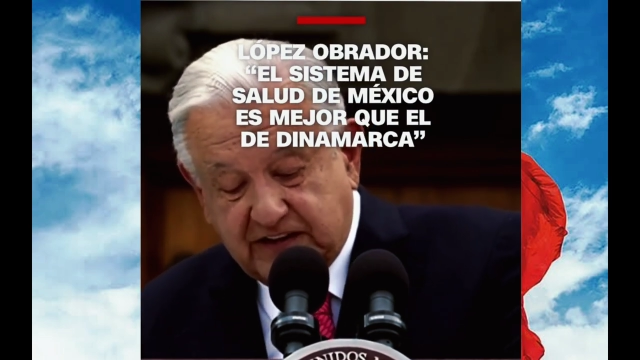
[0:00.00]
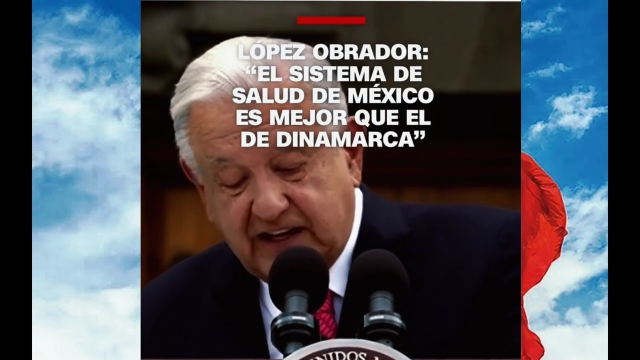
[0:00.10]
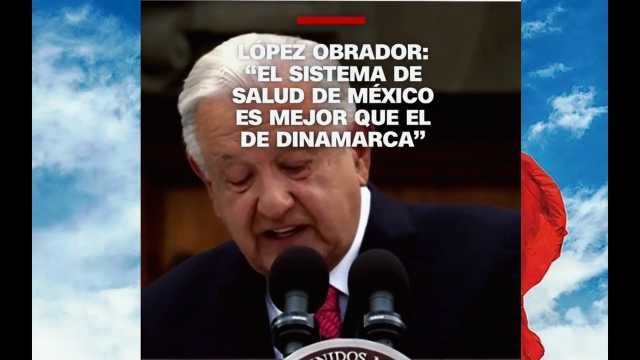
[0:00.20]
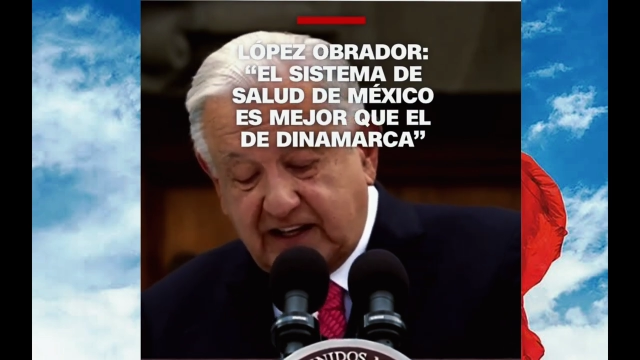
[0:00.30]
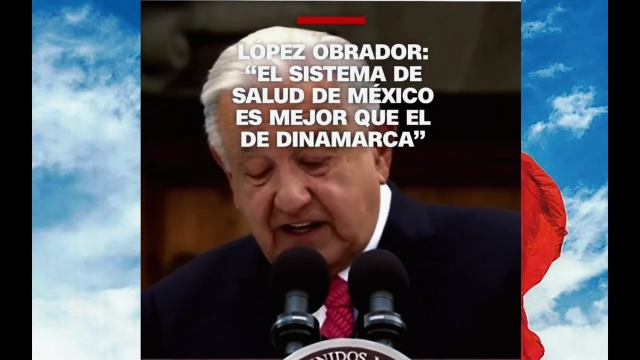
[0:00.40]
y
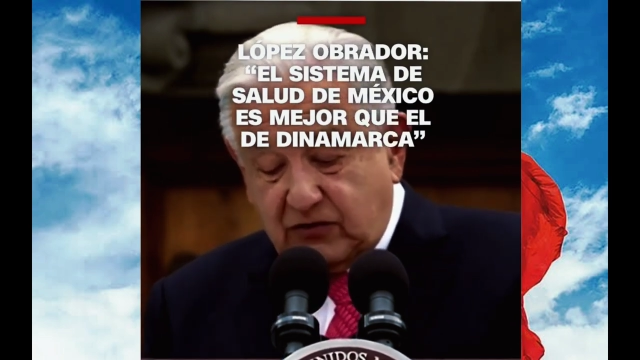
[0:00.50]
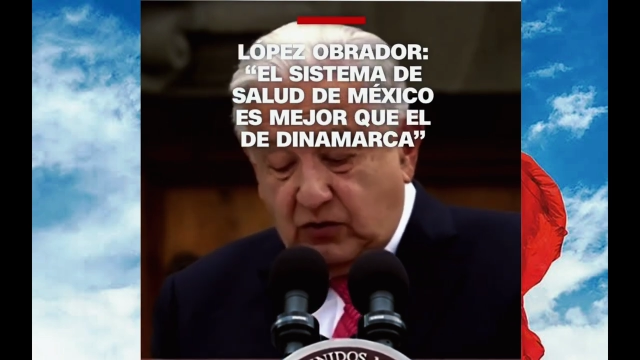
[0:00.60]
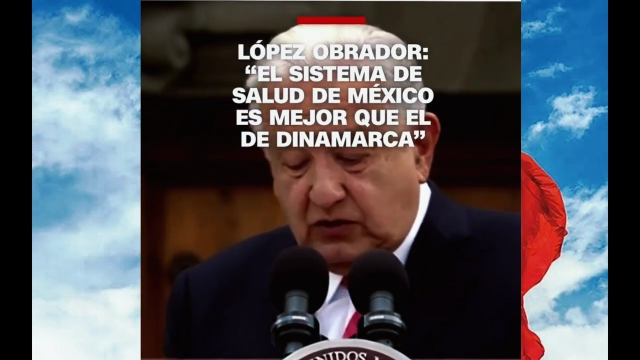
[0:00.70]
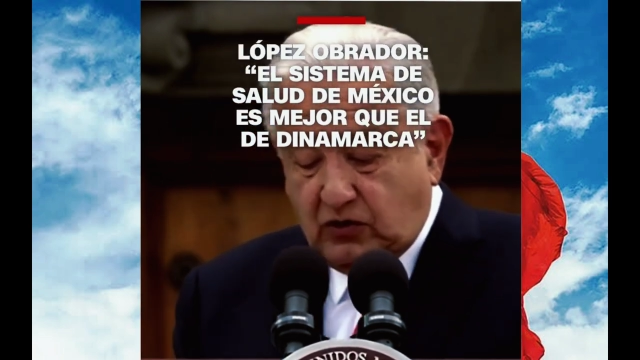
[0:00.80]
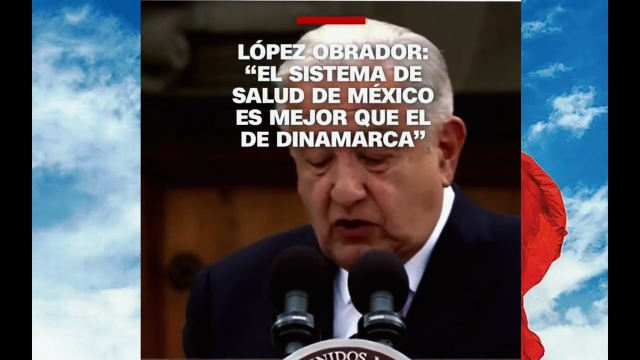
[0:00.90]

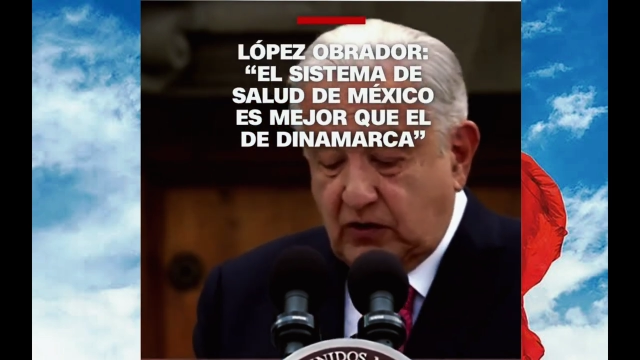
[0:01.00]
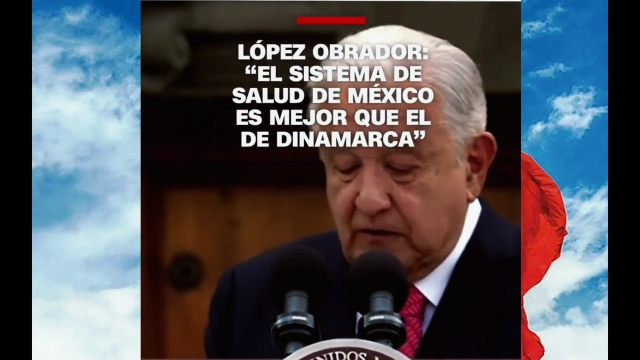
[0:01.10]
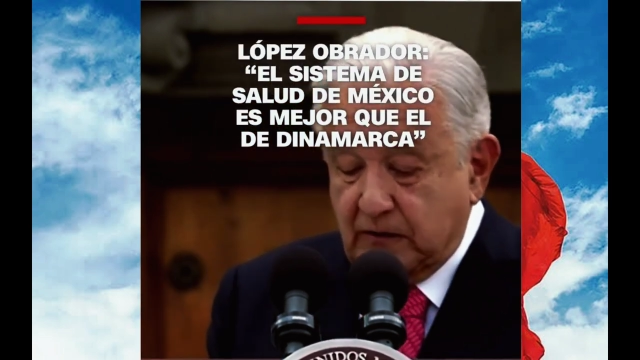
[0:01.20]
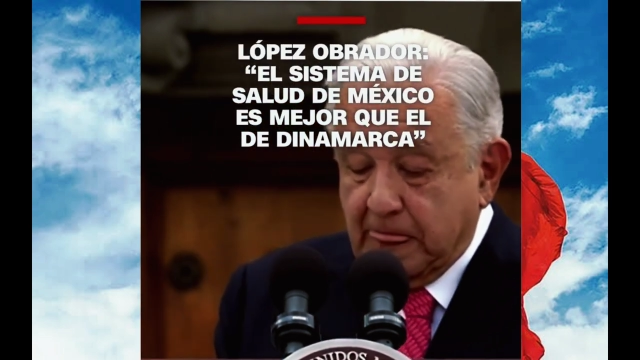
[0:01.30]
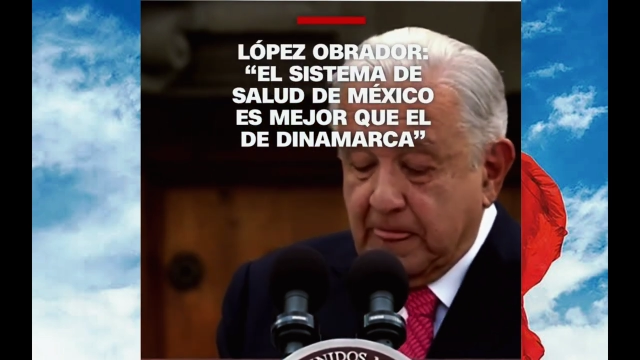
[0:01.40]
gratuito
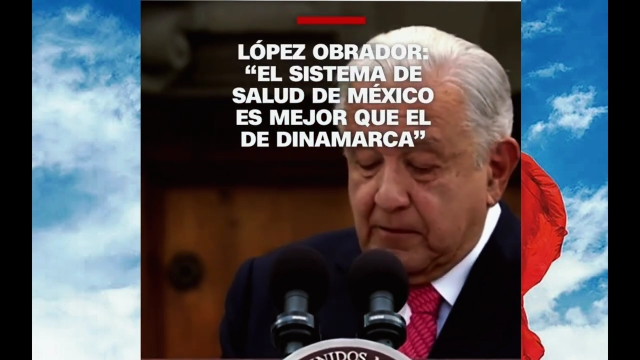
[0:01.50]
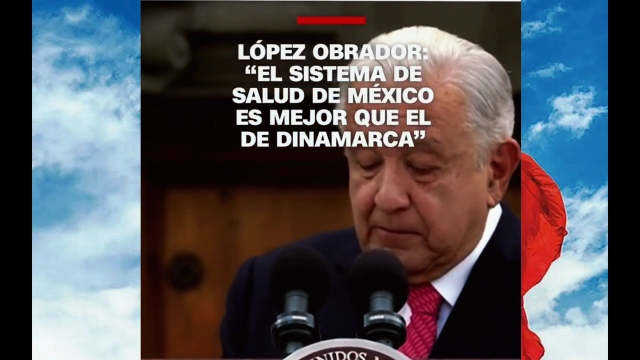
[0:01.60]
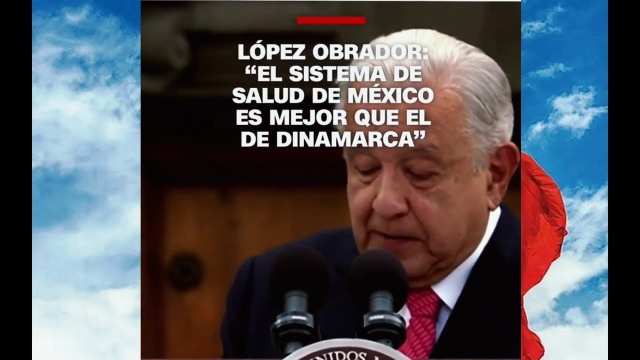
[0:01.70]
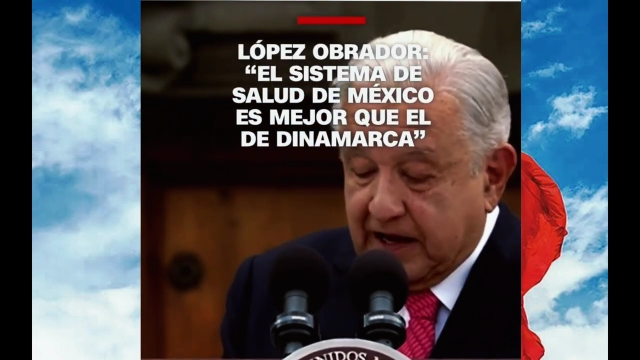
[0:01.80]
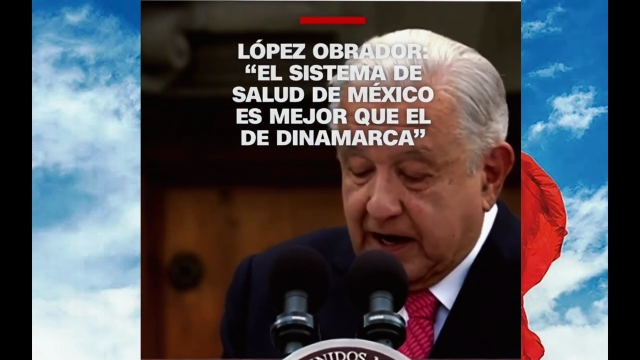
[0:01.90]

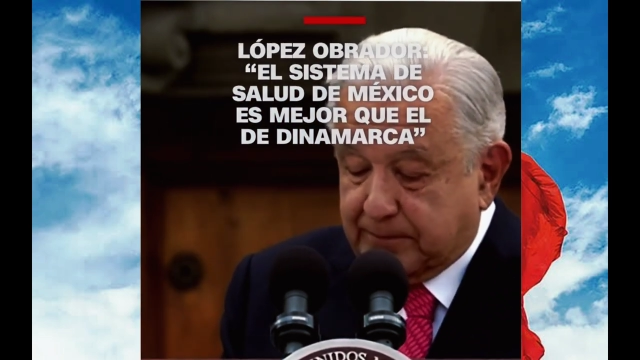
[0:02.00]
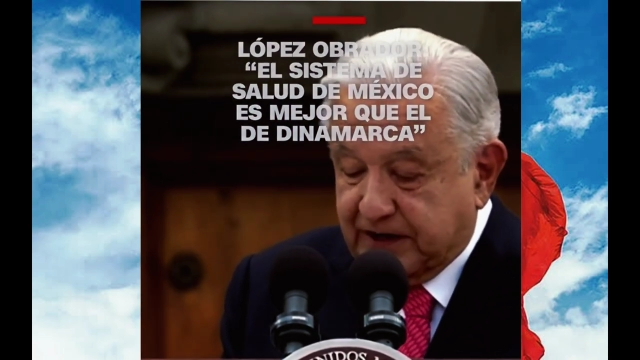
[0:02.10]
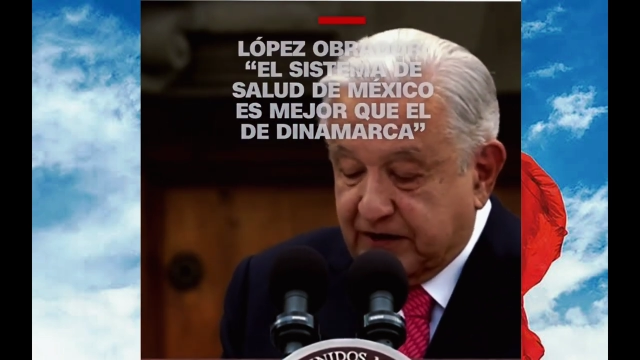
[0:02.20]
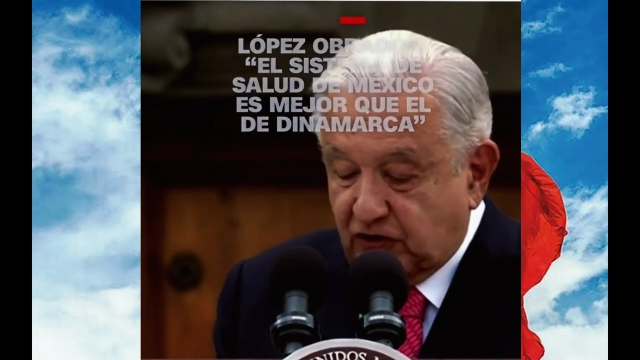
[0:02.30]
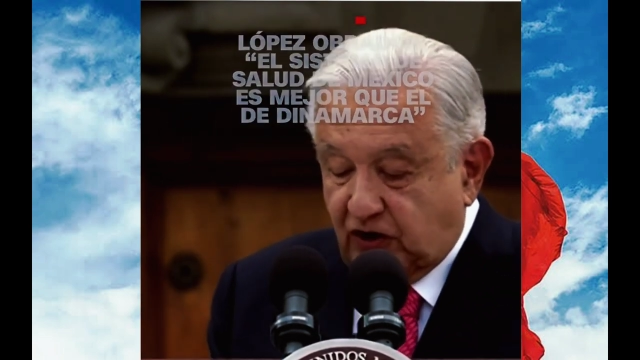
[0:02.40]
para
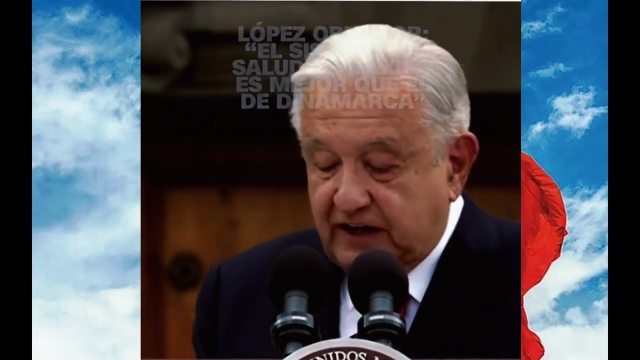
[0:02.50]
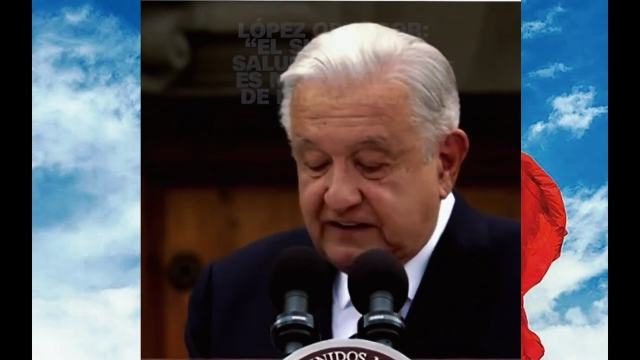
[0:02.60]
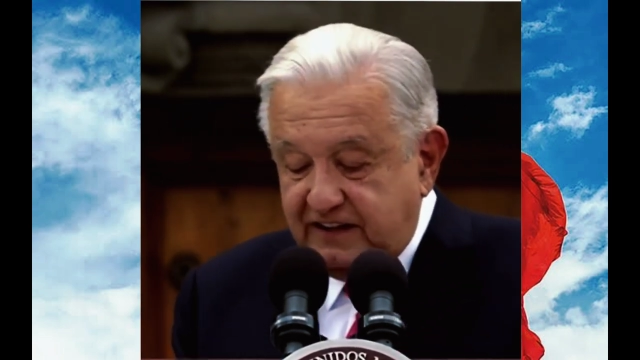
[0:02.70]
personas sin